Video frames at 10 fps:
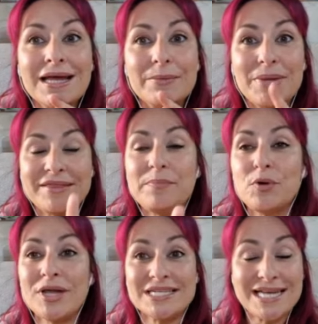Betty,
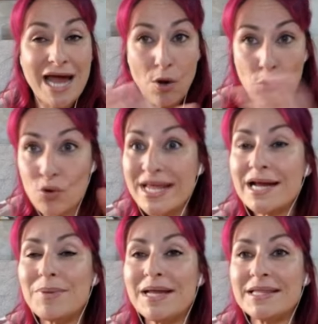porque es la
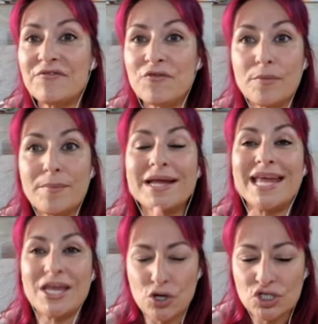única plataforma
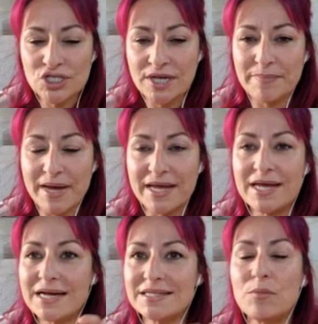que yo sepa,
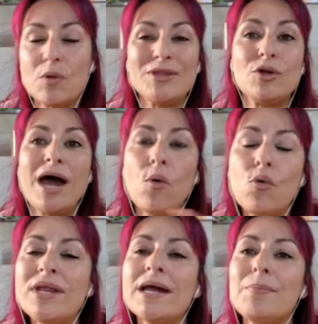¿eh? hasta el momento, la
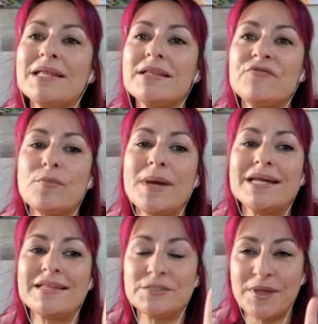única plataforma
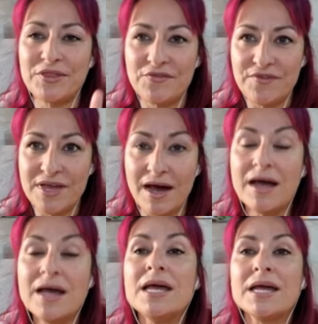que te
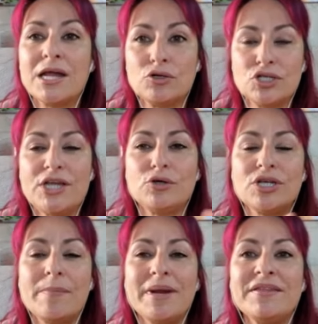especifica que los niños
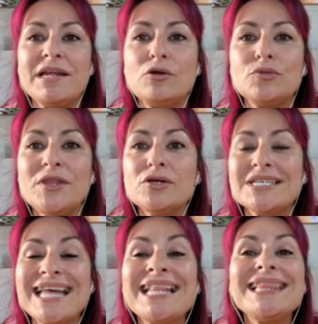que aparecen en los vídeos
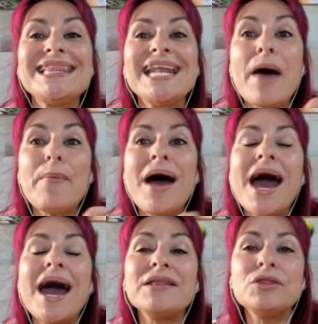están
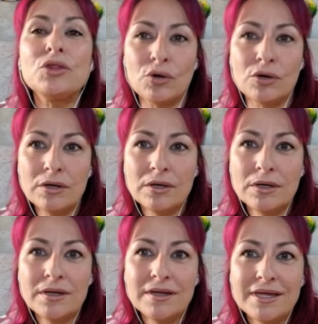trabajando
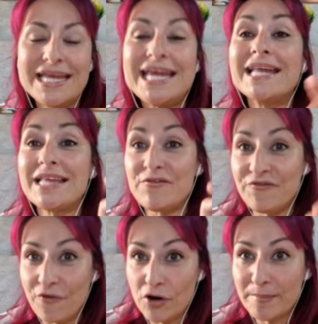y que te
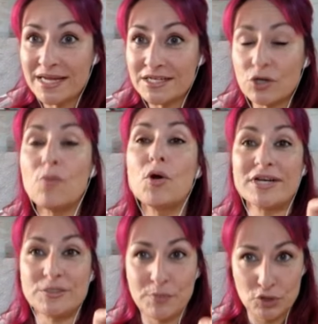informes como
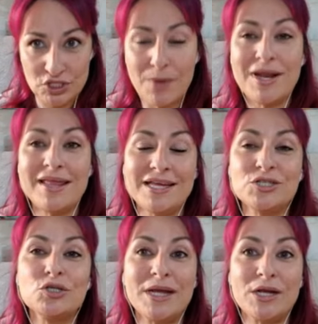responsable de
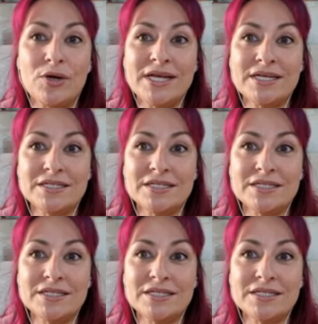esos menores.